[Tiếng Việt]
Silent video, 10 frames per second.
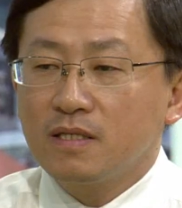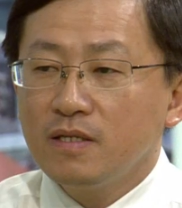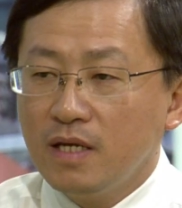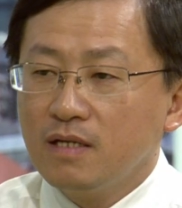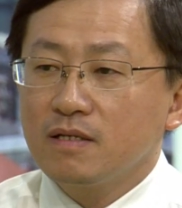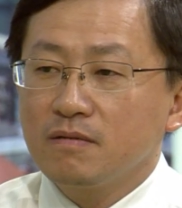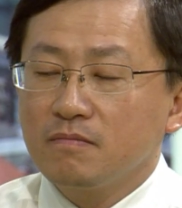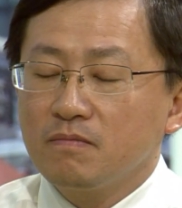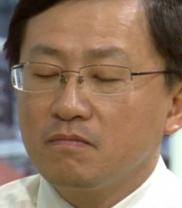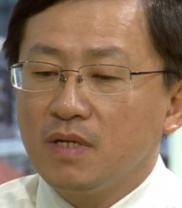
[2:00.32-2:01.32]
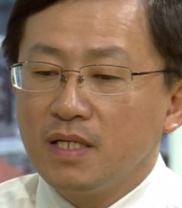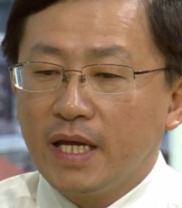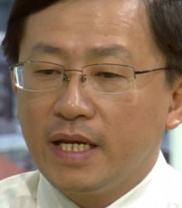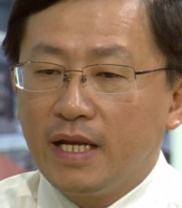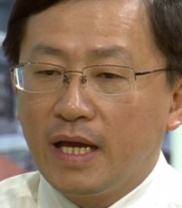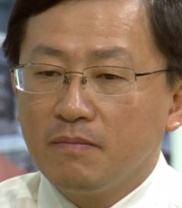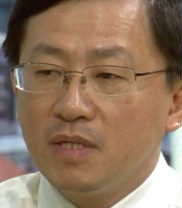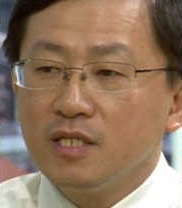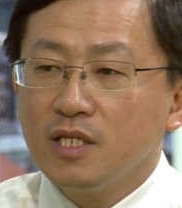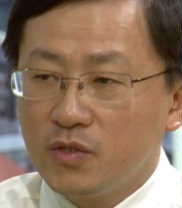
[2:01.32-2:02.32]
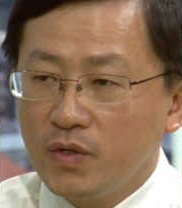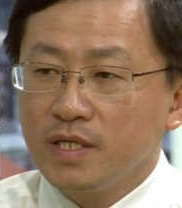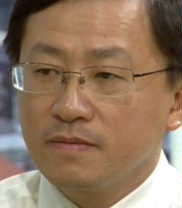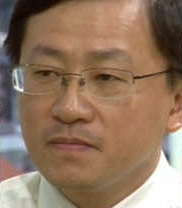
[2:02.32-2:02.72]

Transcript: Thứ nhất, bệnh này là bệnh di truyền.